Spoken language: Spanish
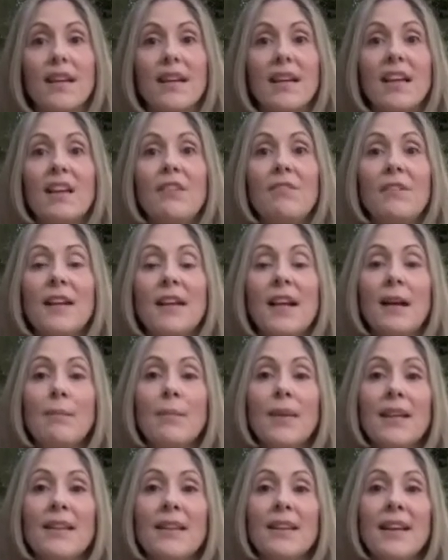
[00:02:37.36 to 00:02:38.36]
Y
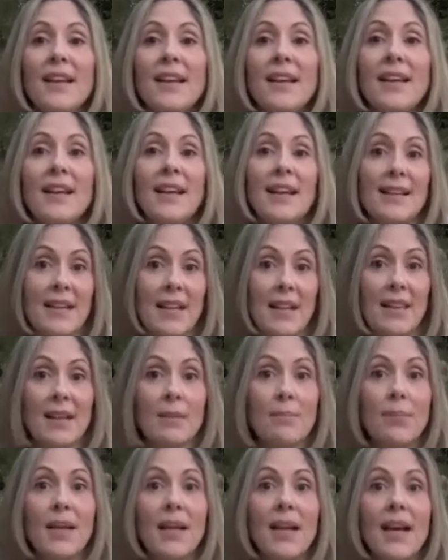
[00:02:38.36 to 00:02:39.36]
finalmente, el
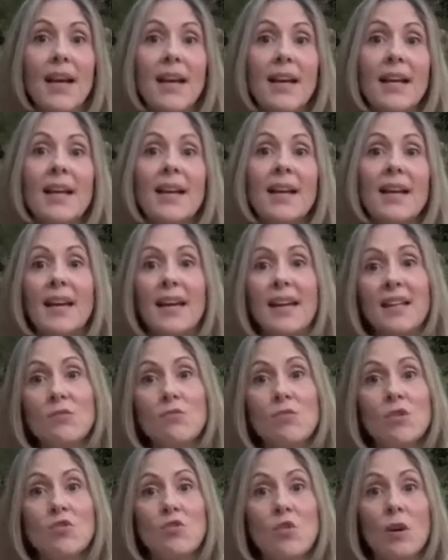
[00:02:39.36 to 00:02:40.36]
tercer pilar es
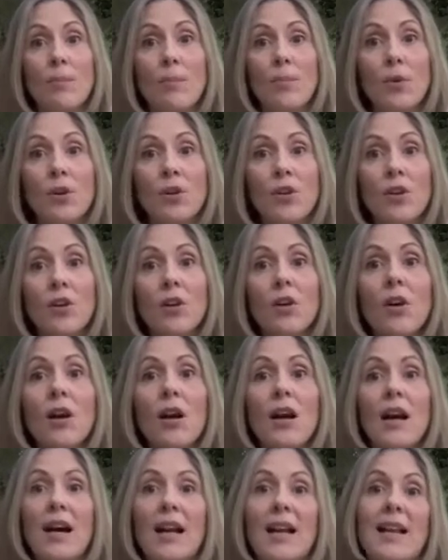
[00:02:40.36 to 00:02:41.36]
nuestro apoyo
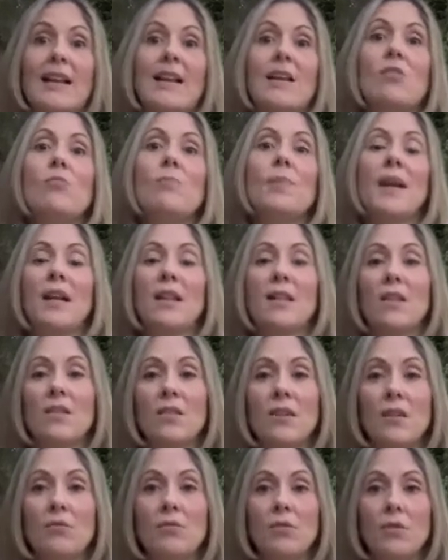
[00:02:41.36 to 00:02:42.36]
a la recuperación
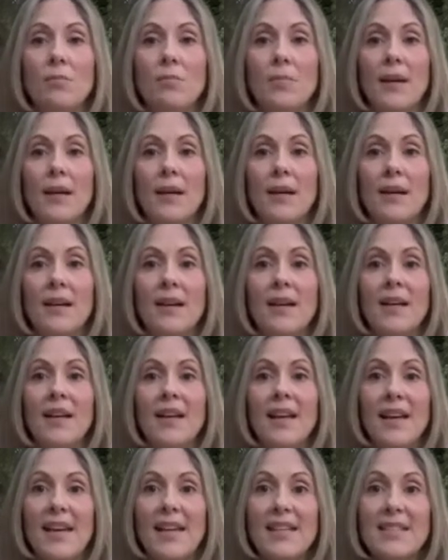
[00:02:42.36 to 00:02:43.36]
de Europa
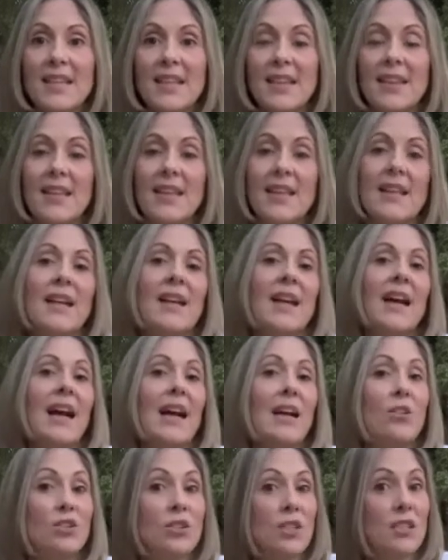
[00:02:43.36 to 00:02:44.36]
es decir, a
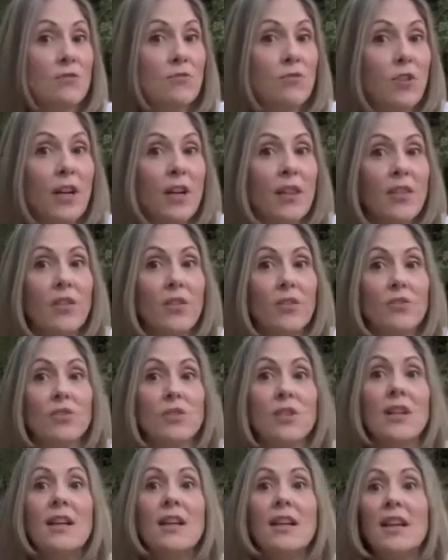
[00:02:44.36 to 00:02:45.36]
los
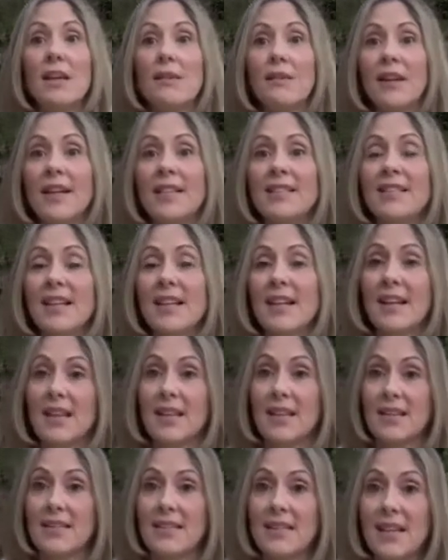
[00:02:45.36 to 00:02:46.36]
esfuerzos que van a ser
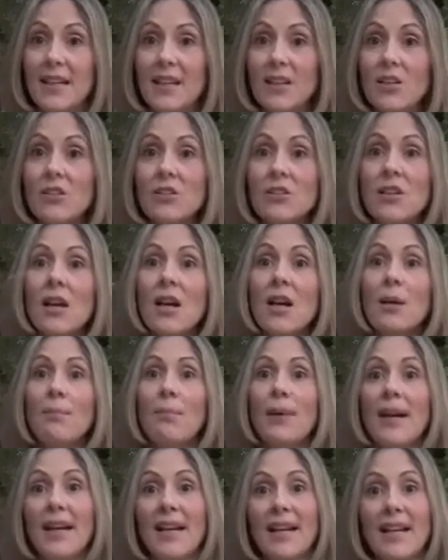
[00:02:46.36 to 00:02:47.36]
necesarios
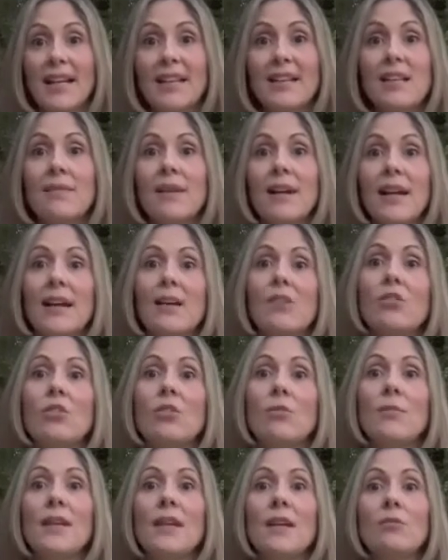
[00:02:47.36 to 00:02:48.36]
para reactivar la
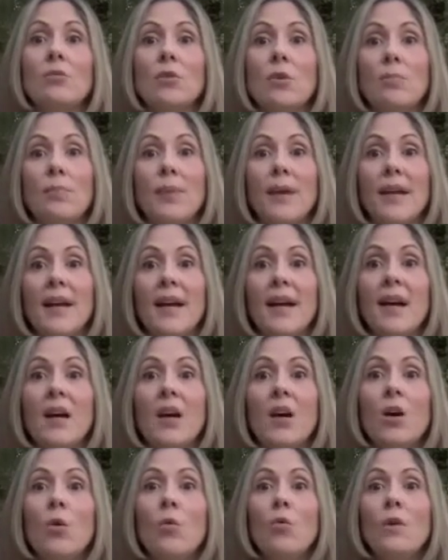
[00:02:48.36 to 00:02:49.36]
economía europea
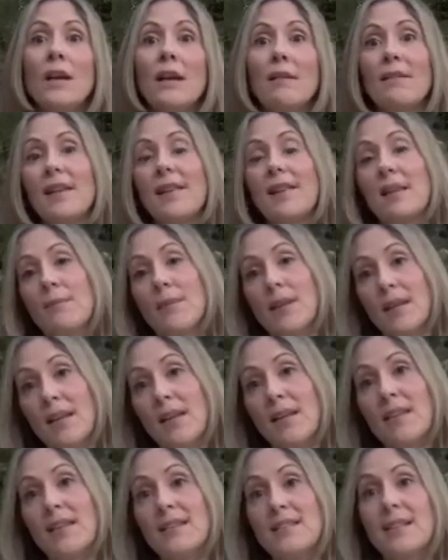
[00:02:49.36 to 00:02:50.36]
una vez la
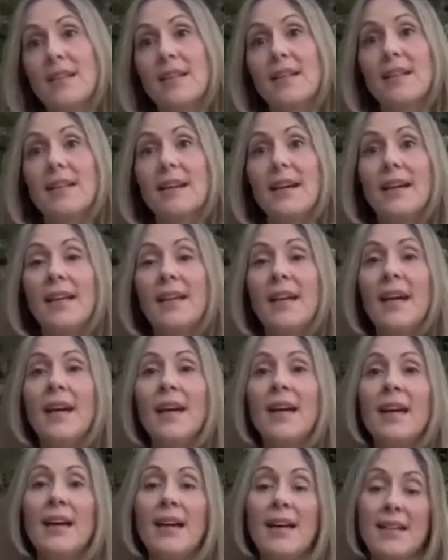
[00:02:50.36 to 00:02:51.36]
emergencia sanitaria
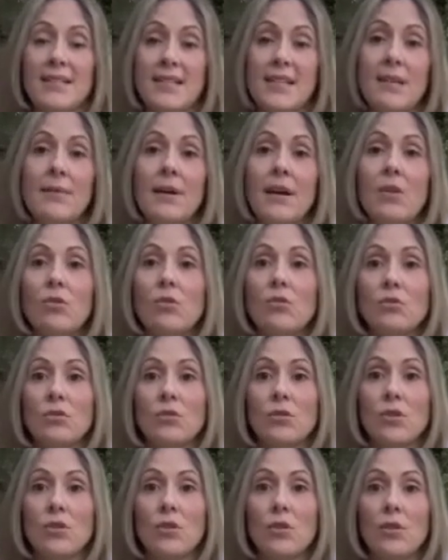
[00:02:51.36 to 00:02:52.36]
esté bajo
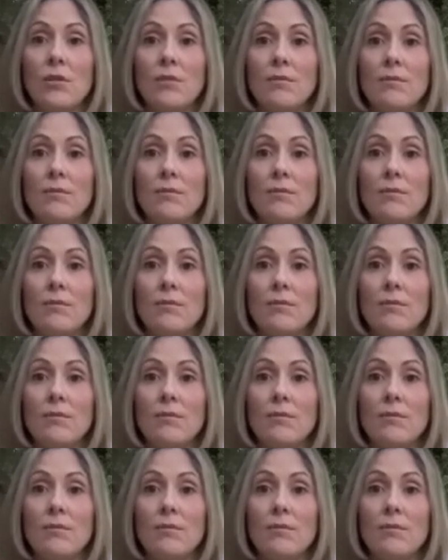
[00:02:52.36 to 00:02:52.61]
control.